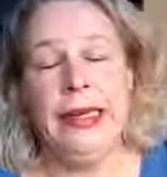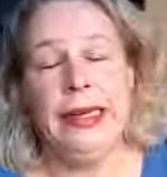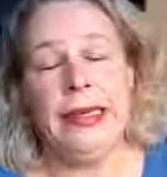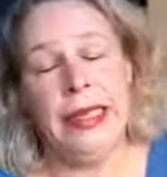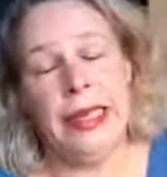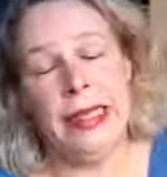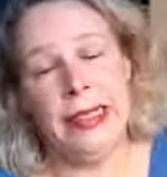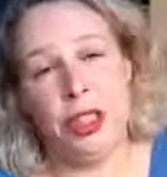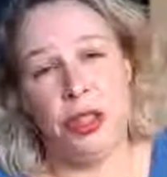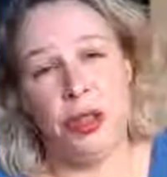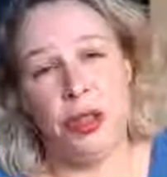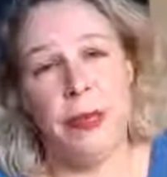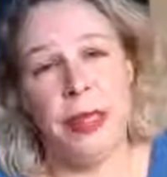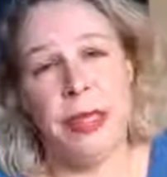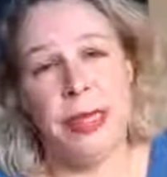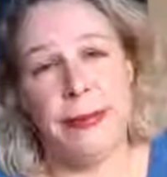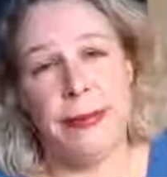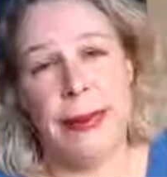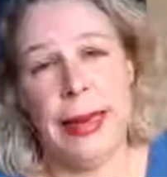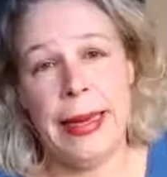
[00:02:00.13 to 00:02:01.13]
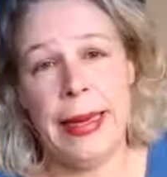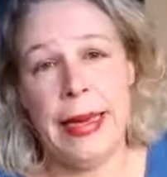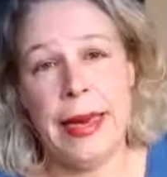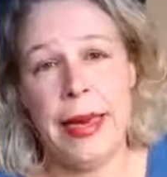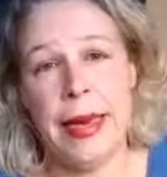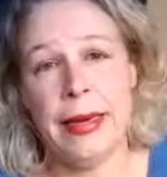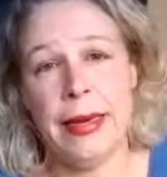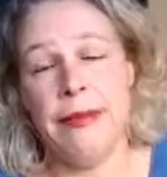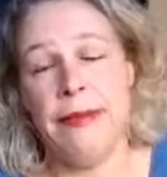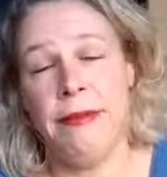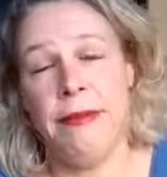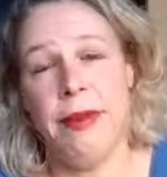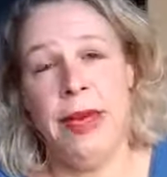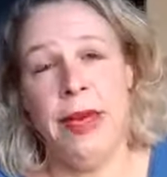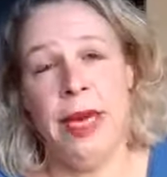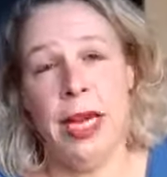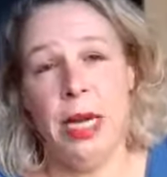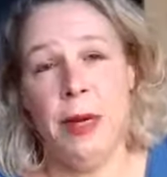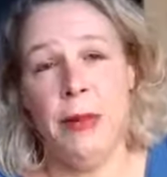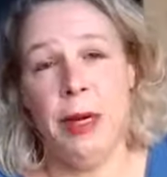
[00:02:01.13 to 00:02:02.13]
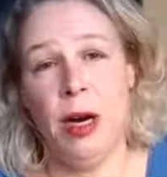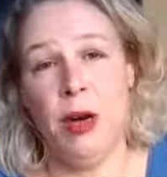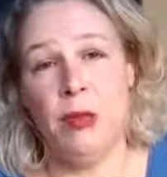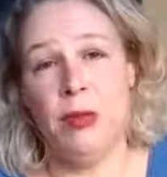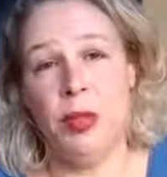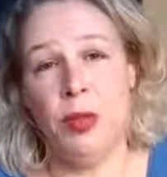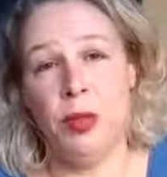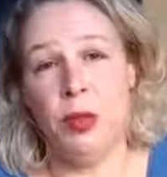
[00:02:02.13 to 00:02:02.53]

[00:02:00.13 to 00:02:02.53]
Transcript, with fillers: das schon mit zwei Jahren hellblau von